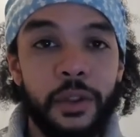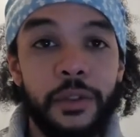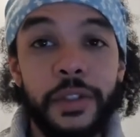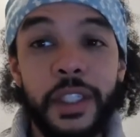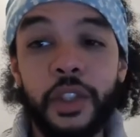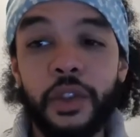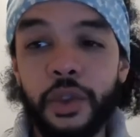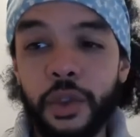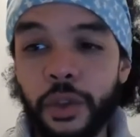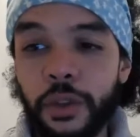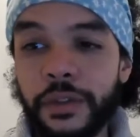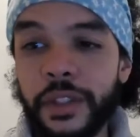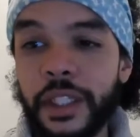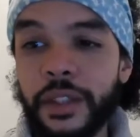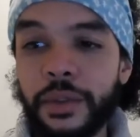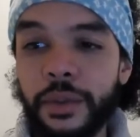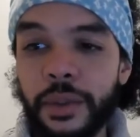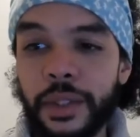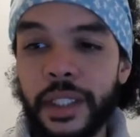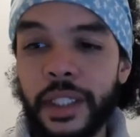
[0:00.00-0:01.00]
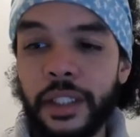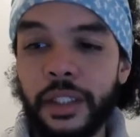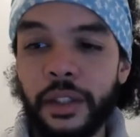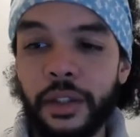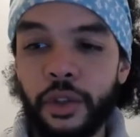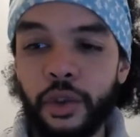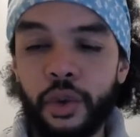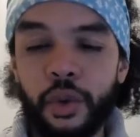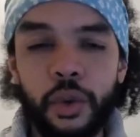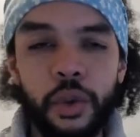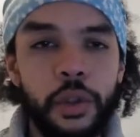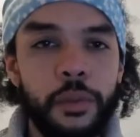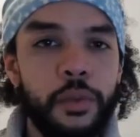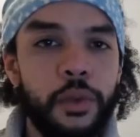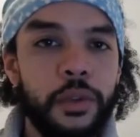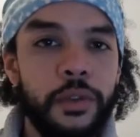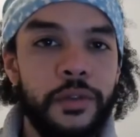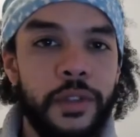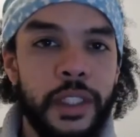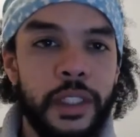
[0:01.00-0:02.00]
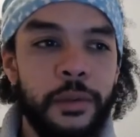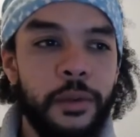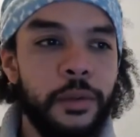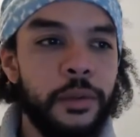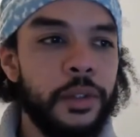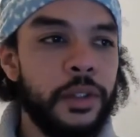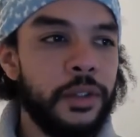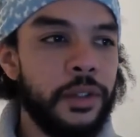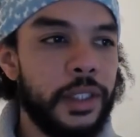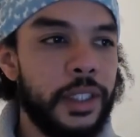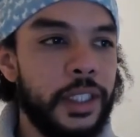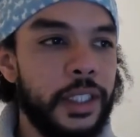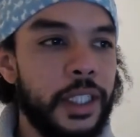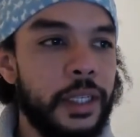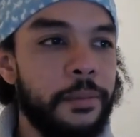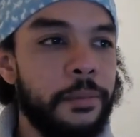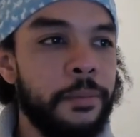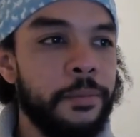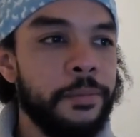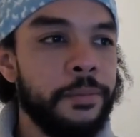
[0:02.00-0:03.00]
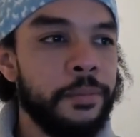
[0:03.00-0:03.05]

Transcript: Donc en fait, je reviens sur cette, je tourne en beaucoup visiblement dans le système